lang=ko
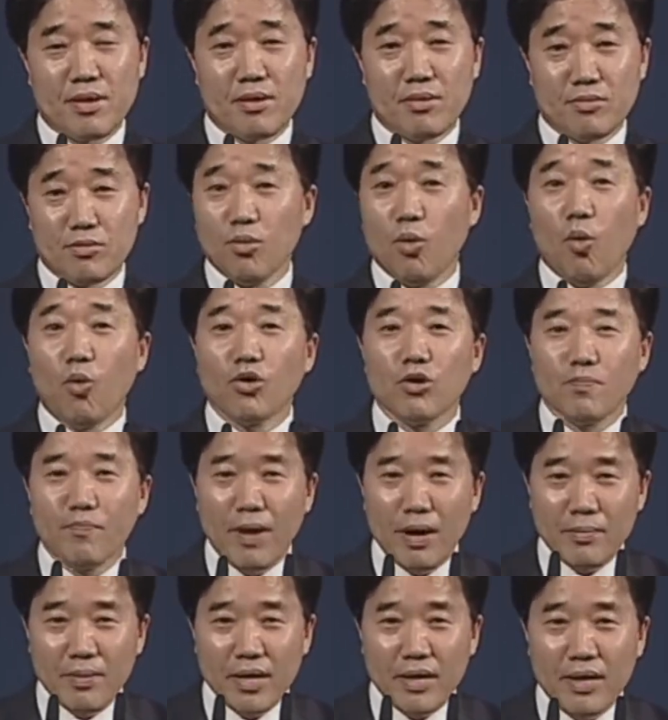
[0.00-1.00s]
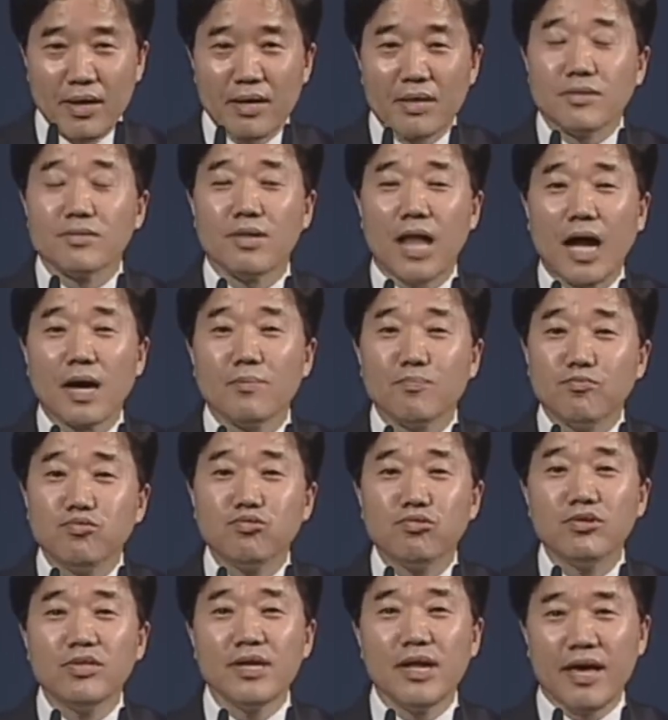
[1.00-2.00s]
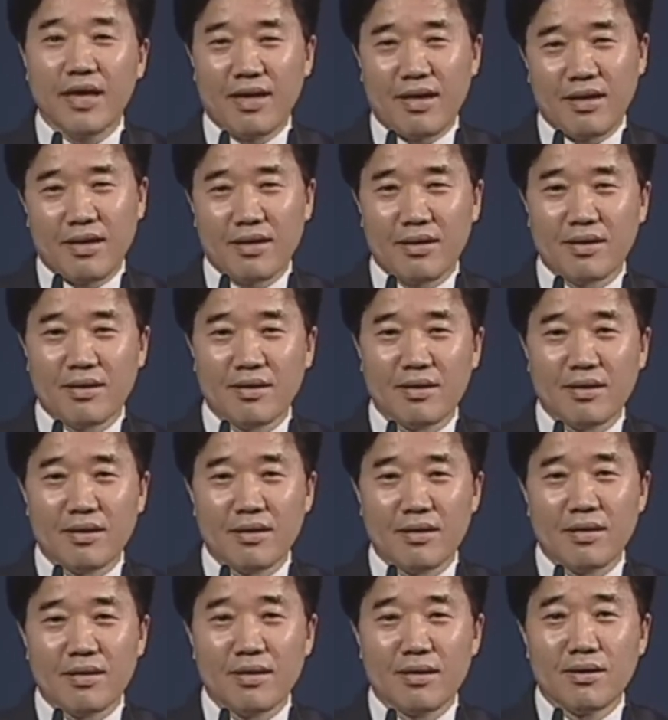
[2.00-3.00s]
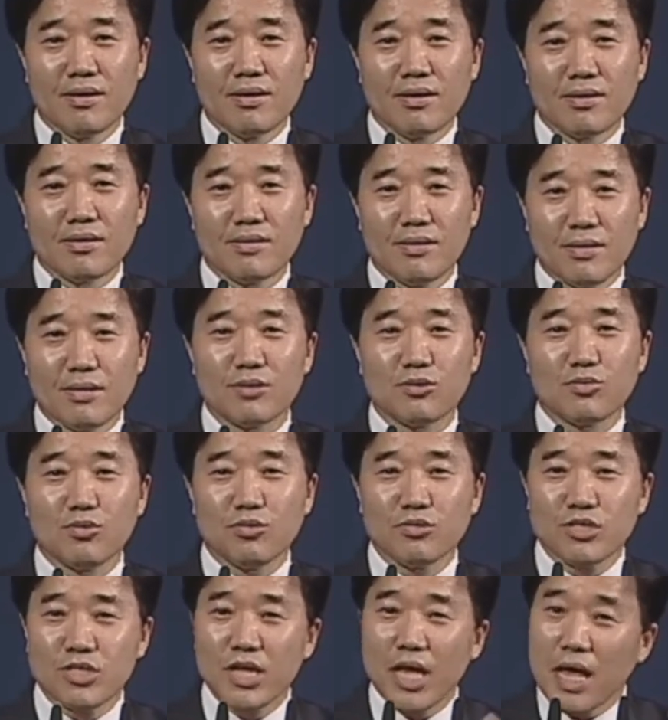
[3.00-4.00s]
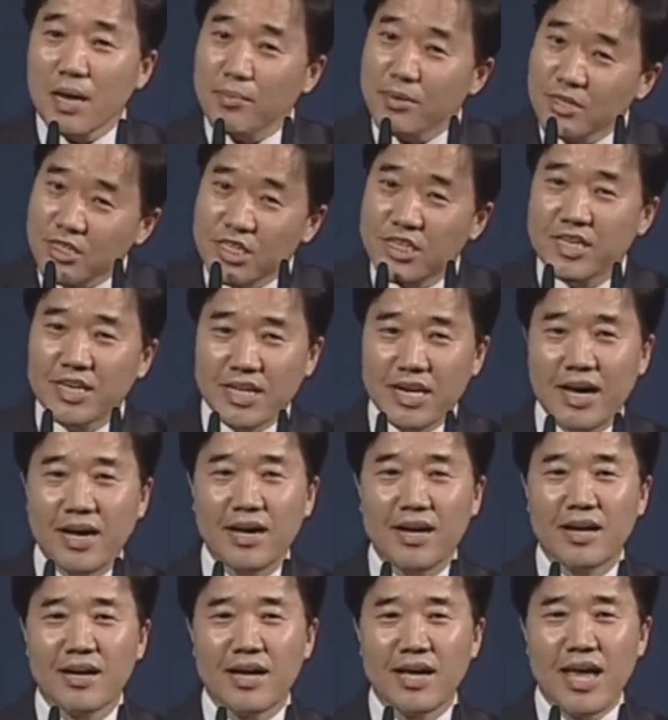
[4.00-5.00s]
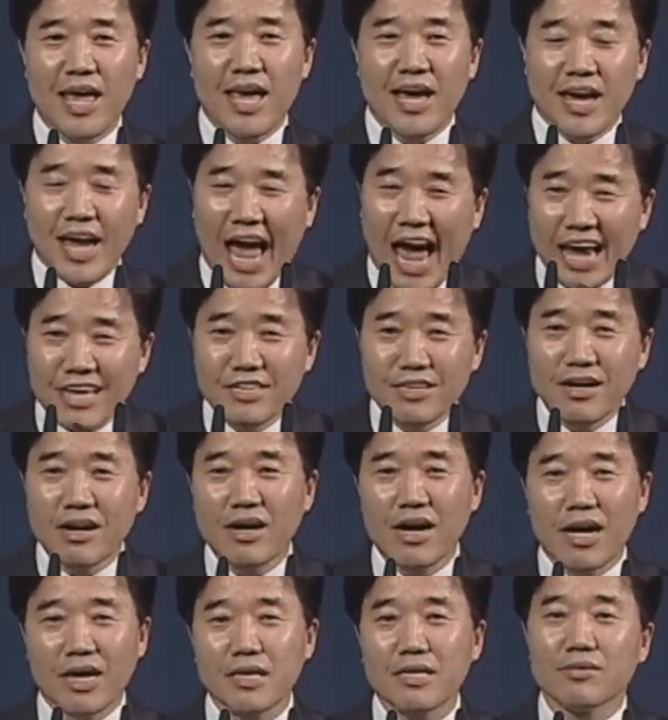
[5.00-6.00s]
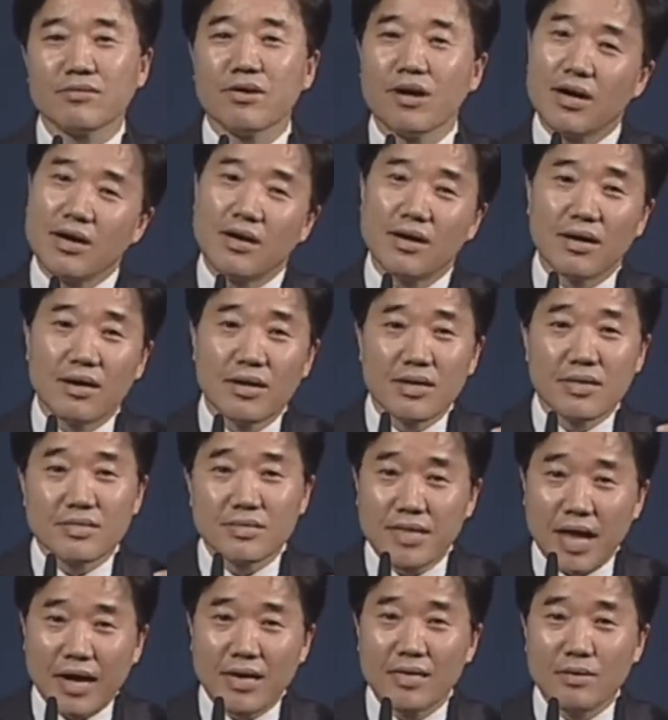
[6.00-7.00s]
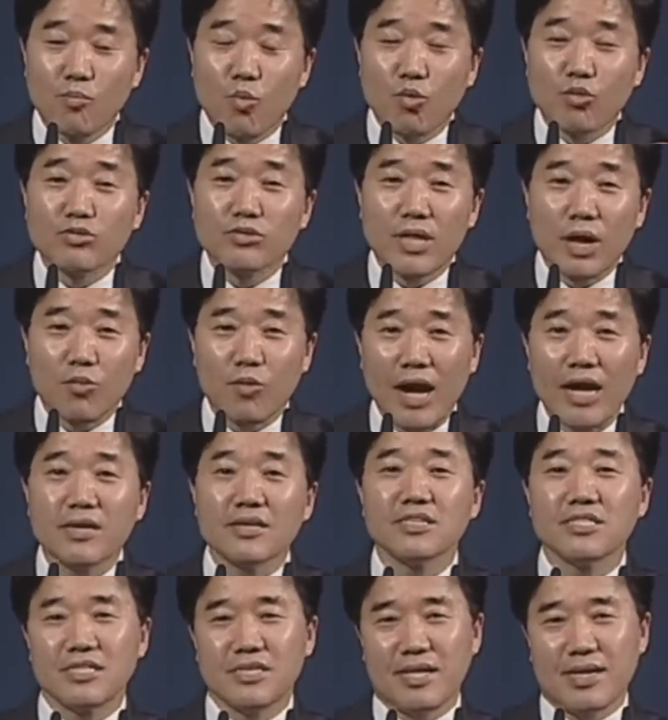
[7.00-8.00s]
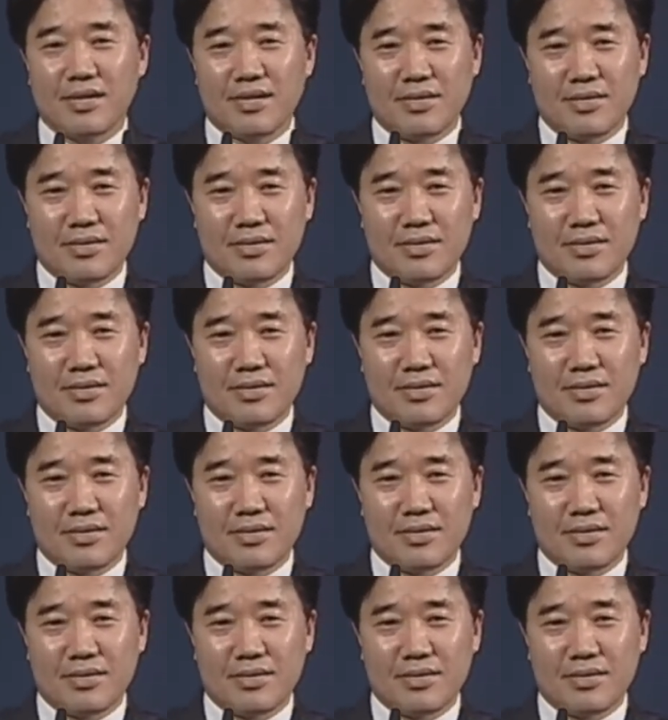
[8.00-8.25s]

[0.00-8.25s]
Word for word: 너 오늘 밤에 날 부인해. 그것도 세 번씩이나 강력하게 너가 나를 모른다고 할 것이다.